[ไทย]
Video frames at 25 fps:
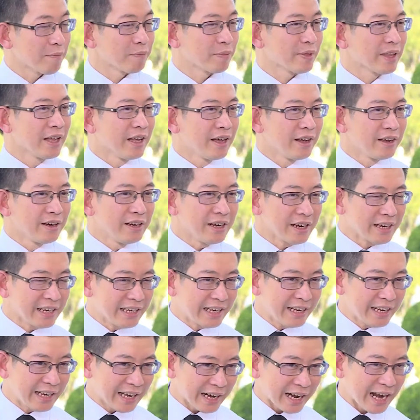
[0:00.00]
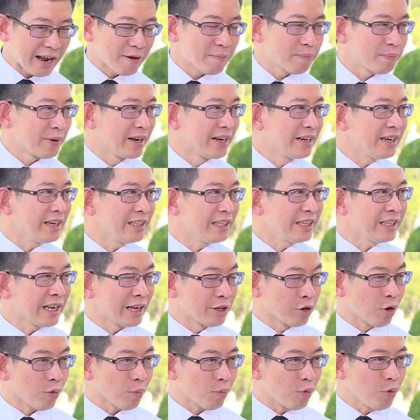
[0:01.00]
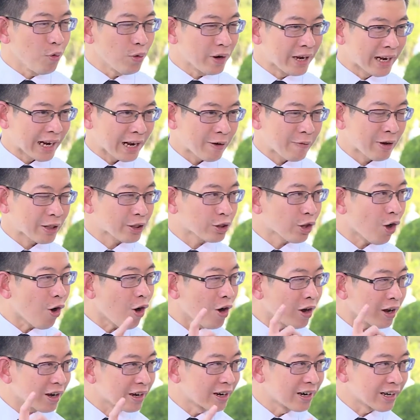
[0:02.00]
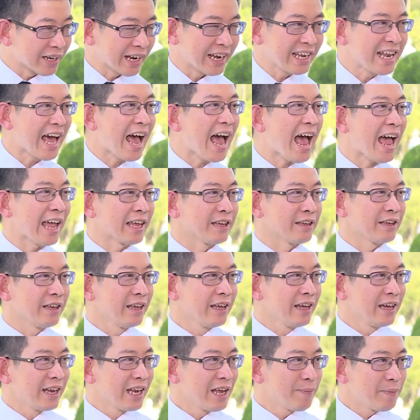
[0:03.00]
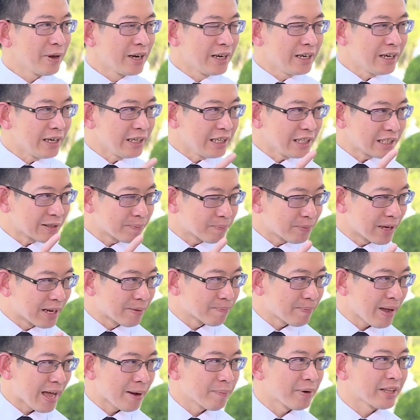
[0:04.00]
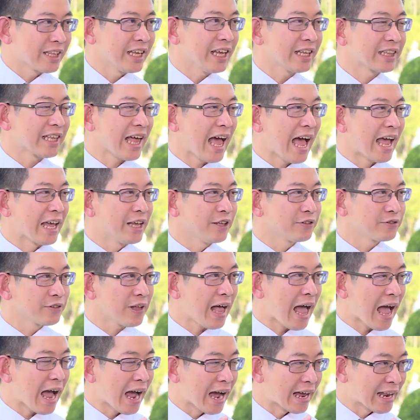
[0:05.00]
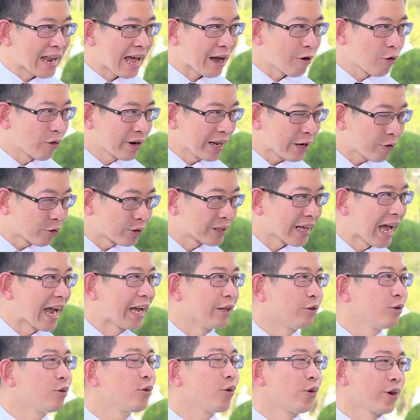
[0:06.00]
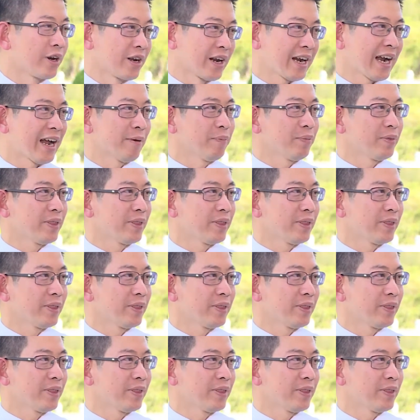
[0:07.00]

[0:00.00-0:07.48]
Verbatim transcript: รับ เรื่องนี้นะครับ เป็นเรื่องที่นายกพูดเลยครับว่าต้องเกิดให้ได้ และเป็นเรื่องที่จะเปลี่ยนแปลงประเทศไทยสร้างอนาคตให้คนไทยทุกคนครับ เอ๊ะ